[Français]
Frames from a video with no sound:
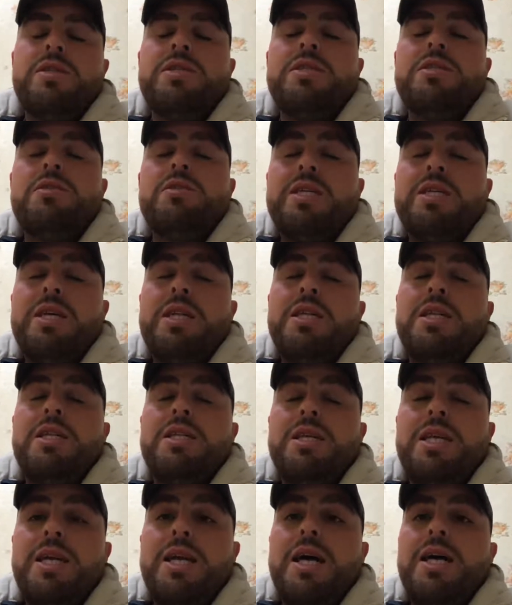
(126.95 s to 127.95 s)
de cette
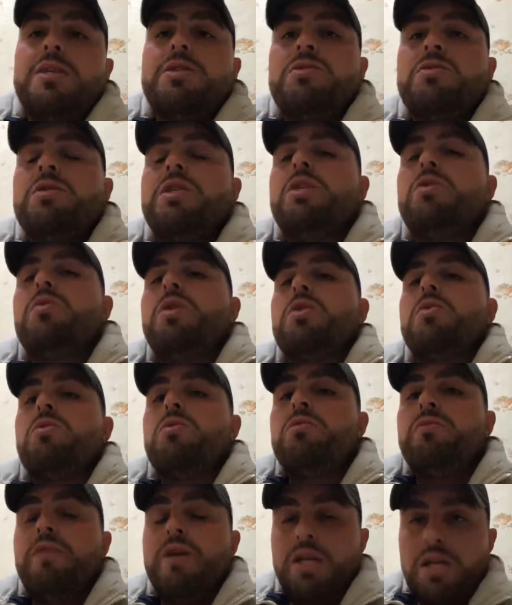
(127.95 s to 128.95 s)
déclaration qui doit être
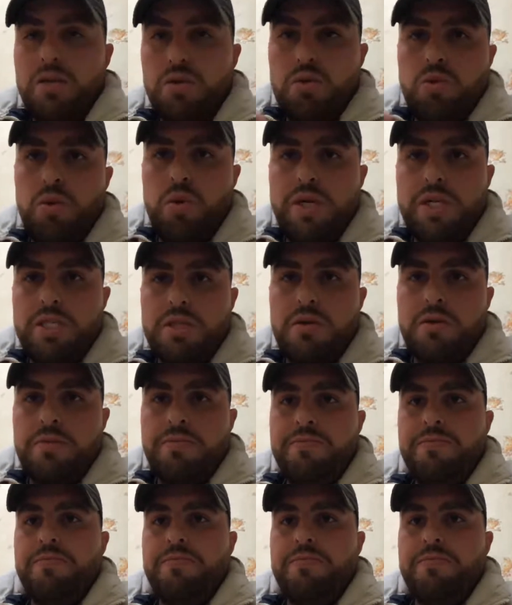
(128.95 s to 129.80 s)
renouvelée tous les ans.